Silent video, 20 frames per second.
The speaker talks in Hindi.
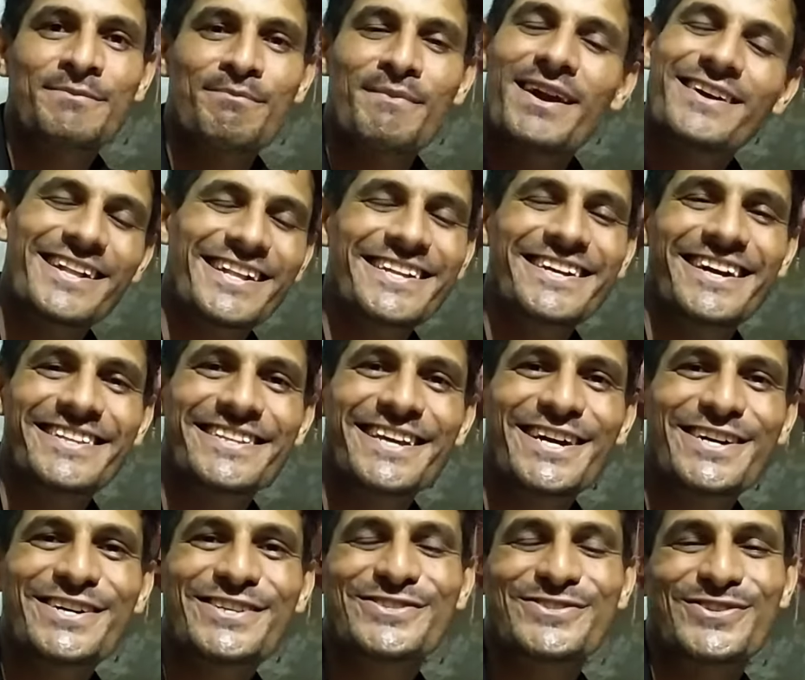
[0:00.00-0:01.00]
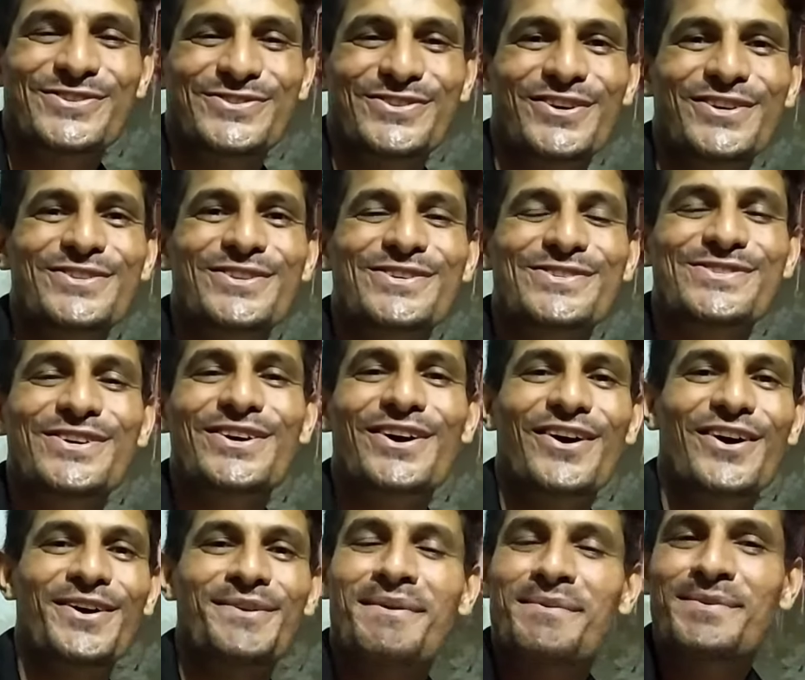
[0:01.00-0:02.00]
बैग रेडी कर दिया है सॉरी दोस्तों
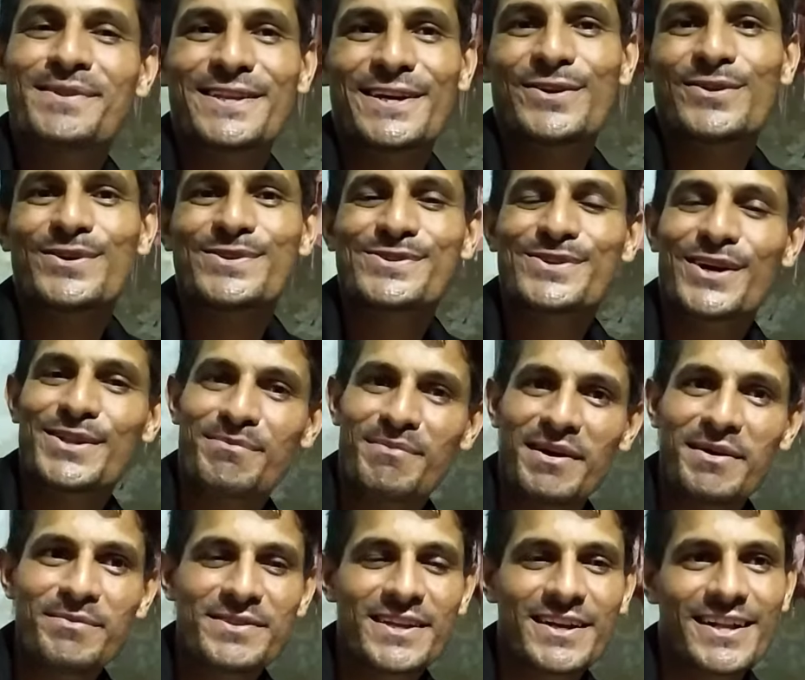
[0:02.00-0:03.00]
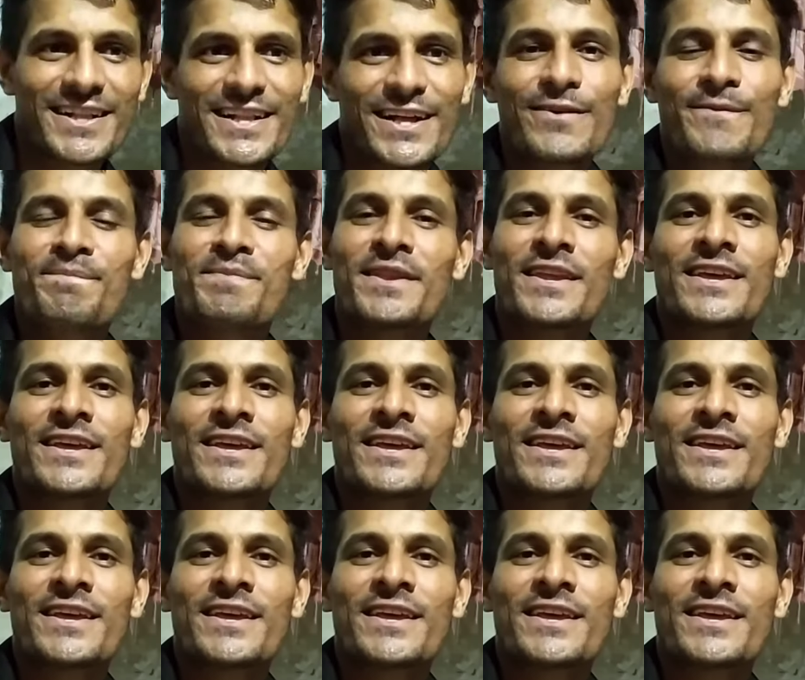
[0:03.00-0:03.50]
और मैं भी तैयार हो चुका मैं भी निकल रहा